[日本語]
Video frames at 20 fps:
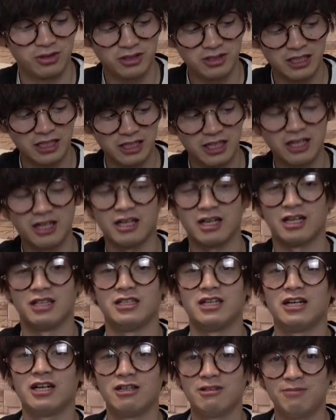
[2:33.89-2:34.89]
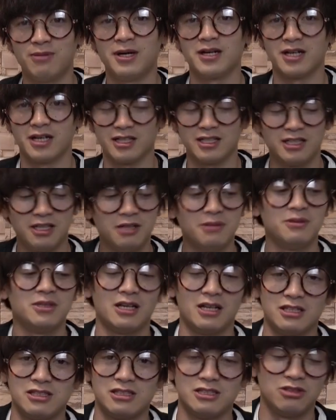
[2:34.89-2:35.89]
服がねえからニャンガルパーカー着てるみ
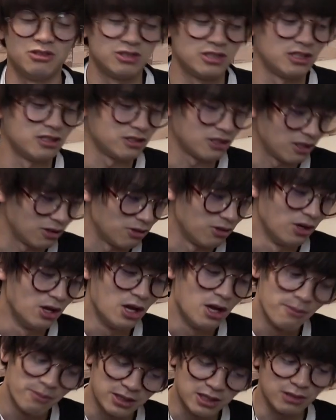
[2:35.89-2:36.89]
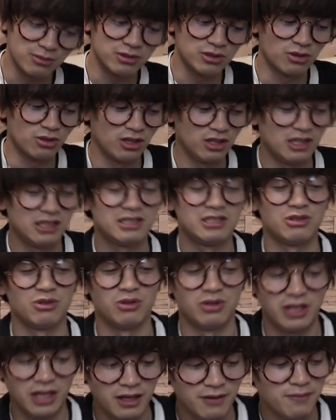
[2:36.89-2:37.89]
たいなツイートしたんですけど、まあ、多分それでしょ
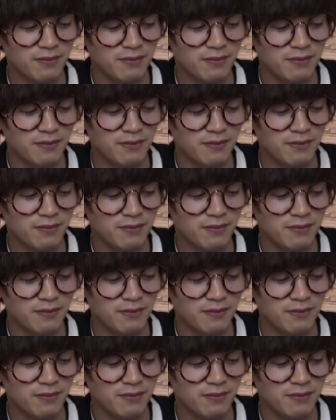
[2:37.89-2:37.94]
うね。